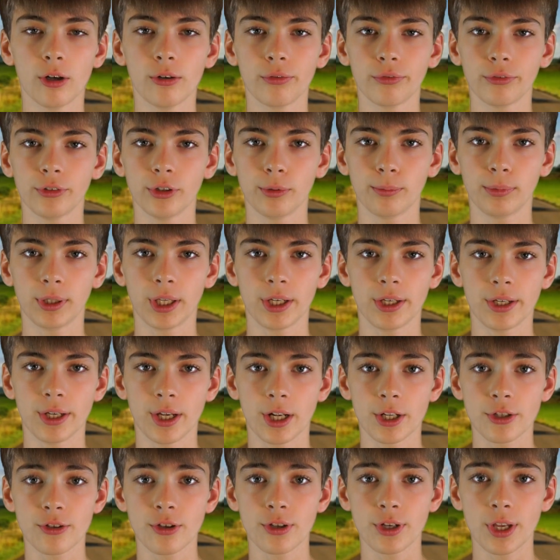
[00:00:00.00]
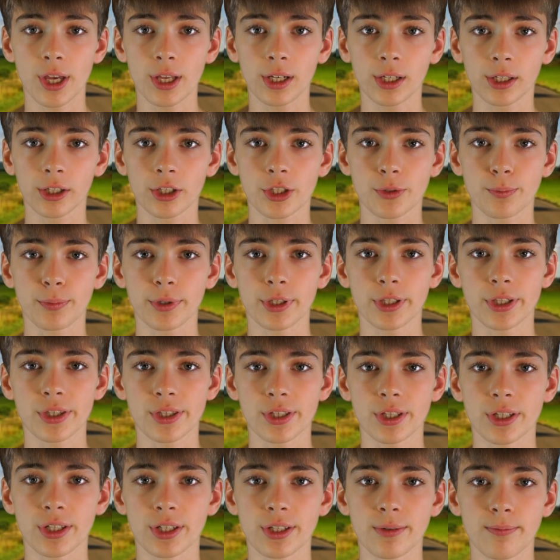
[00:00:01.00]
offene Blenden, also ein helleres Bild
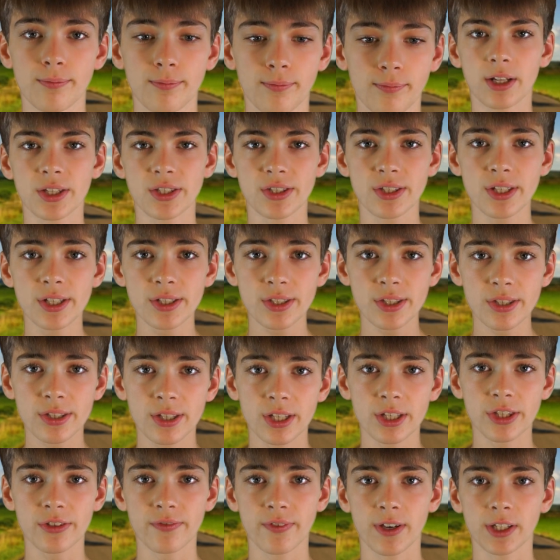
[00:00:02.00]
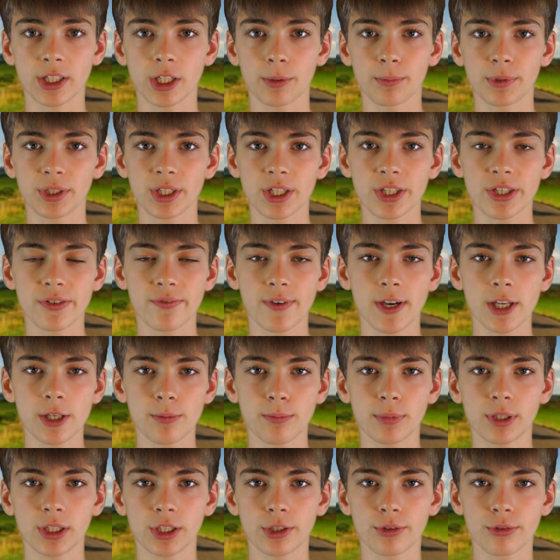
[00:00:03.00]
sind. Als nächstes geht's weiter mit der zweiten
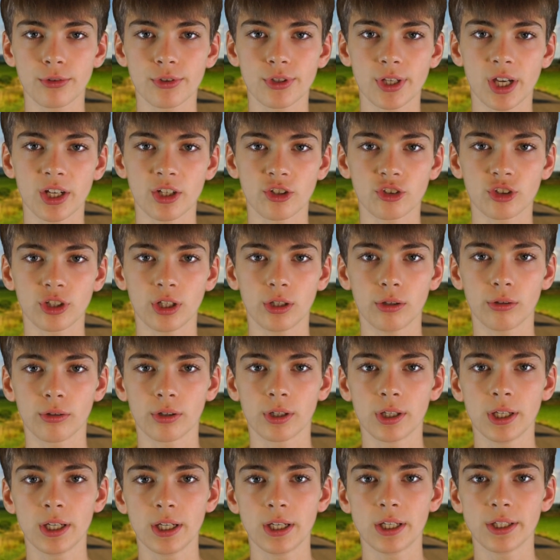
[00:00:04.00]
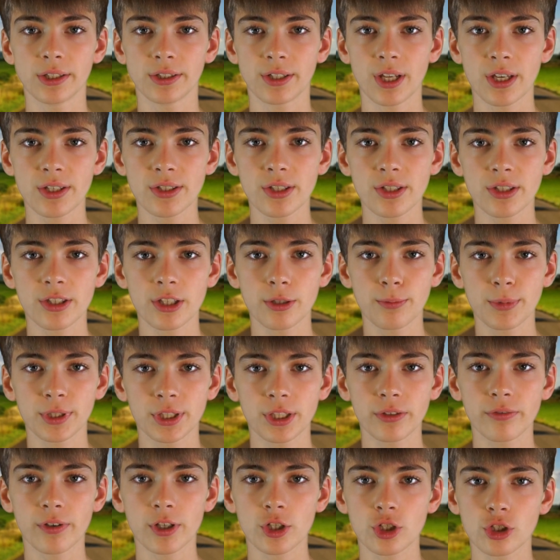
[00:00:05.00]
Belichtungseinstellung, das ist nämlich
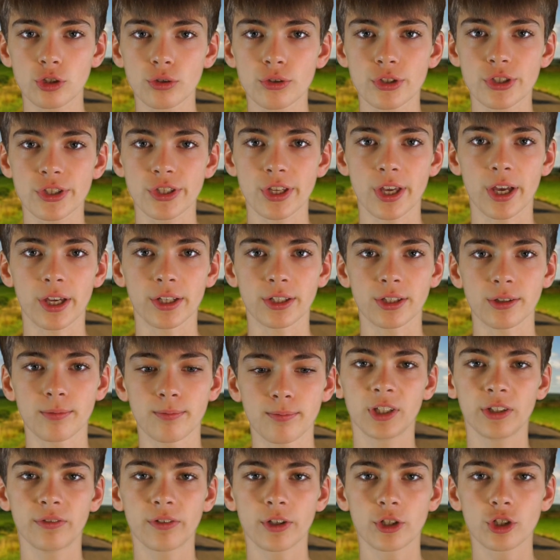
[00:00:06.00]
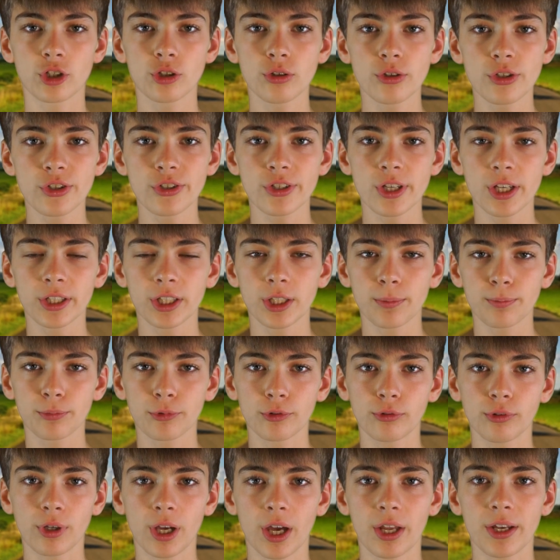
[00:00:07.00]
die Verschlusszeit. Die Verschlusszeit gibt
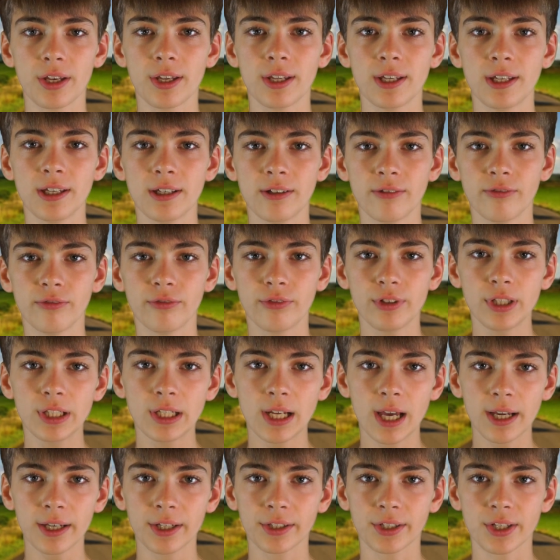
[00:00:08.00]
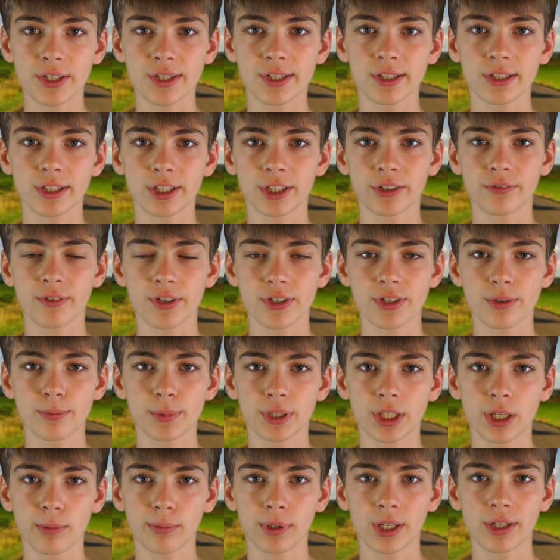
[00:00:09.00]
nun an, wie lange das Licht, was ihr
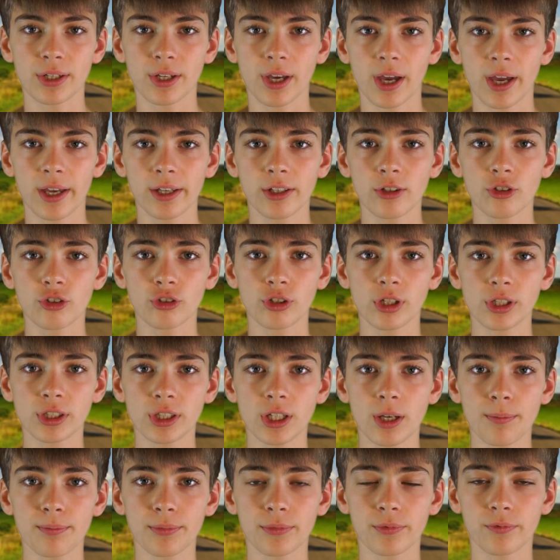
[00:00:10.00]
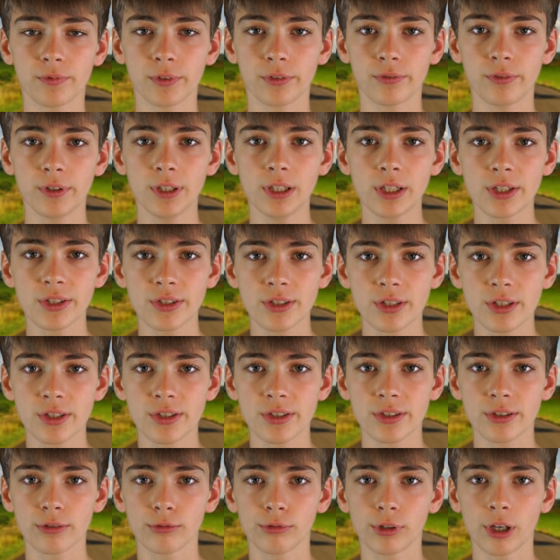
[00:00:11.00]
mit der Blende eingestellt habt, wie viel es
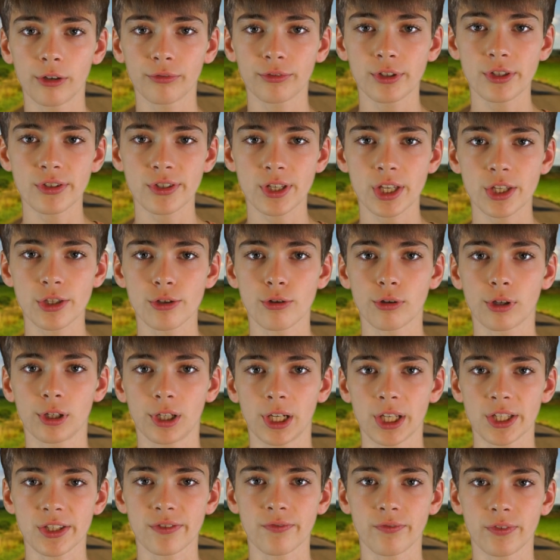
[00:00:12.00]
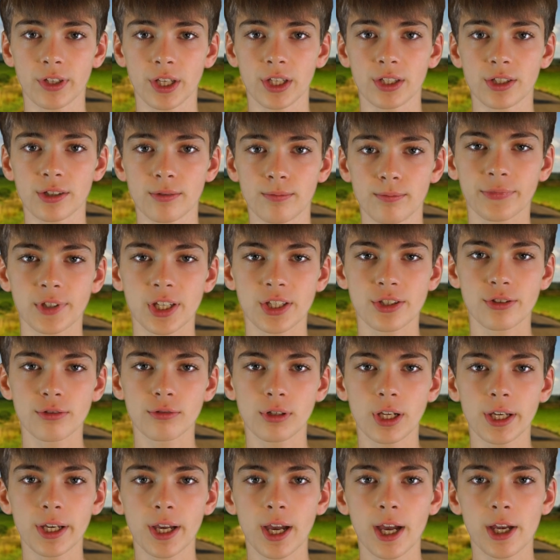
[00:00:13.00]
ist, nun auf den Sensor gelassen wird. Desto
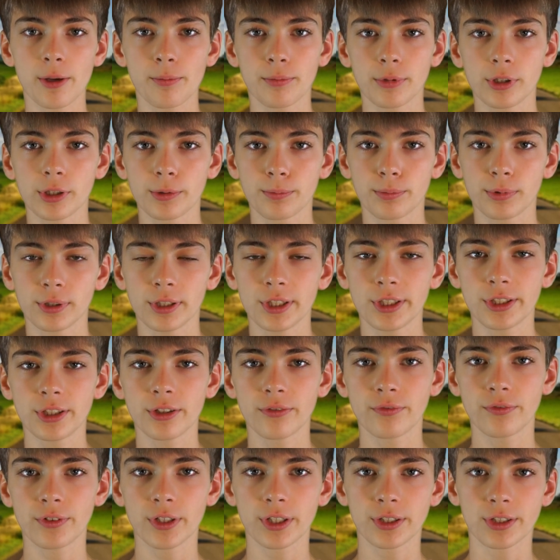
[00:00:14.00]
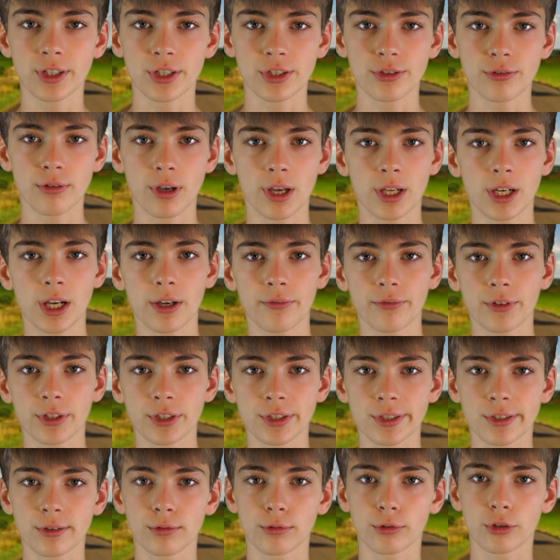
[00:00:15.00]
länger ein Bild belichtet wird, desto heller wird
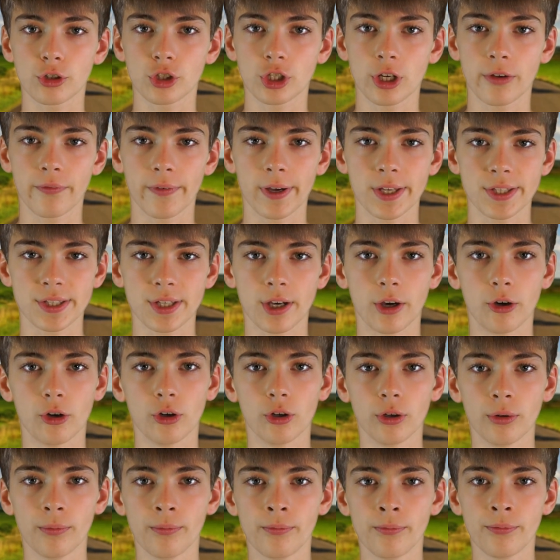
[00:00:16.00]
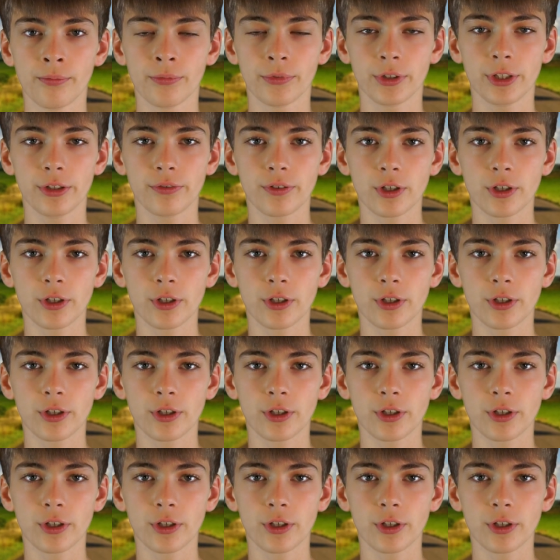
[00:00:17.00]
es logischerweise auch. Die